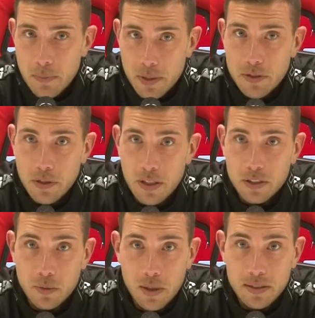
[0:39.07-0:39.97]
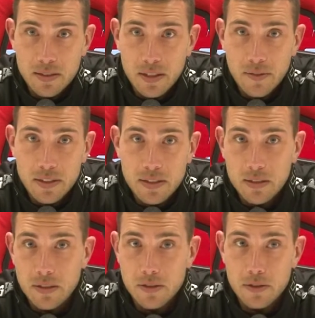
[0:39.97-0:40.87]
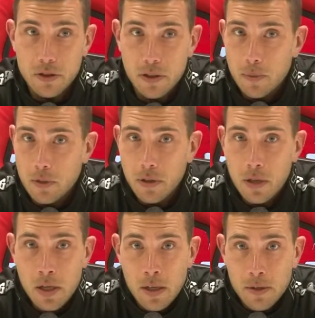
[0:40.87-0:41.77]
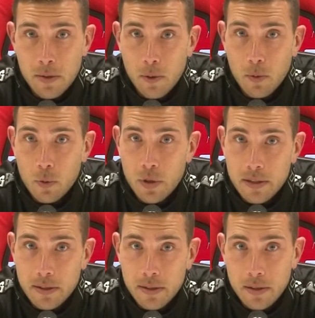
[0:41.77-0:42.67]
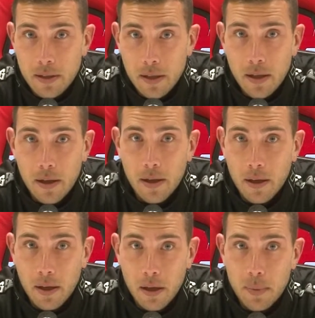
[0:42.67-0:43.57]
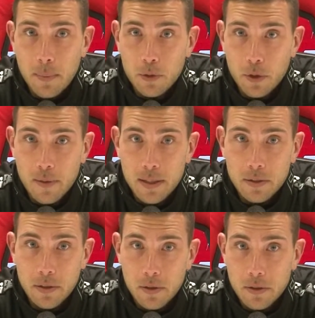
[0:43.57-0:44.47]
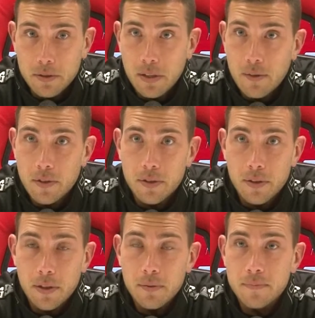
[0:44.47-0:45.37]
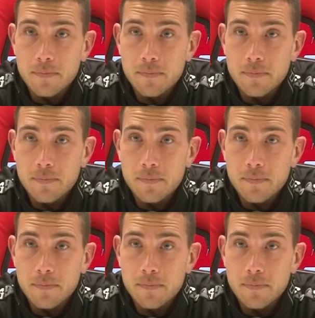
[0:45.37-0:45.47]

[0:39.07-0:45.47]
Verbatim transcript: penso che la squadra si sia vista, ci siamo di nuovo uniti e abbiamo trovato il gol della vittoria.